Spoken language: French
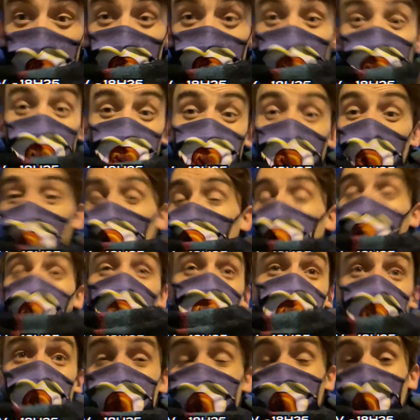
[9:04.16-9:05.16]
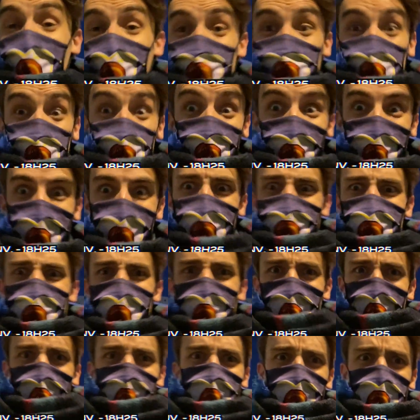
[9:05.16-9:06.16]
Ce soir, on n'a pas au théâtre, mais on va
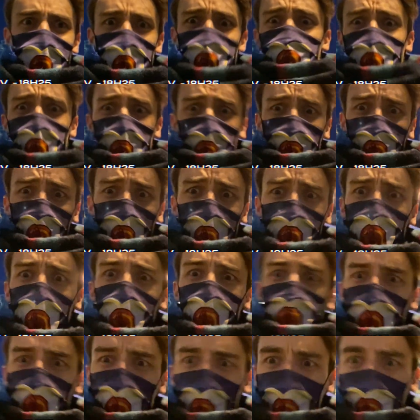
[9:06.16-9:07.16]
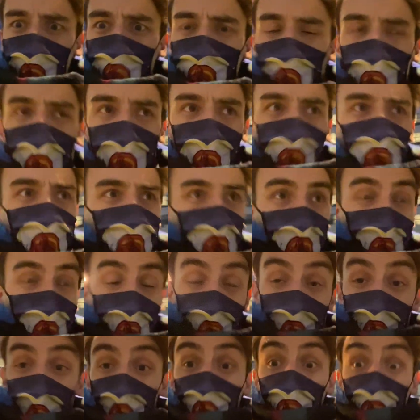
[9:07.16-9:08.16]
à BFM, BFM Paris,
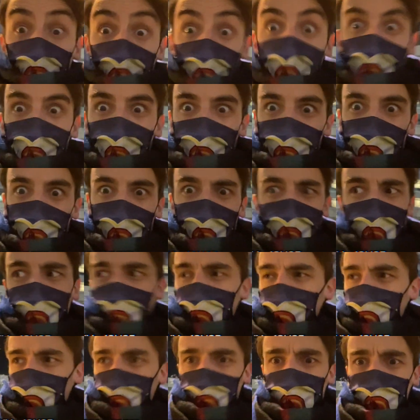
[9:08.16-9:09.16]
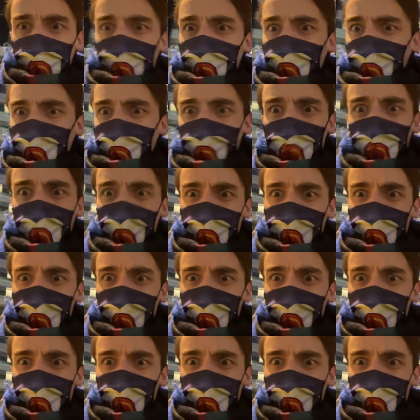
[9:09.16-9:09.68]
pour parler de la chaîne. Je suis hyper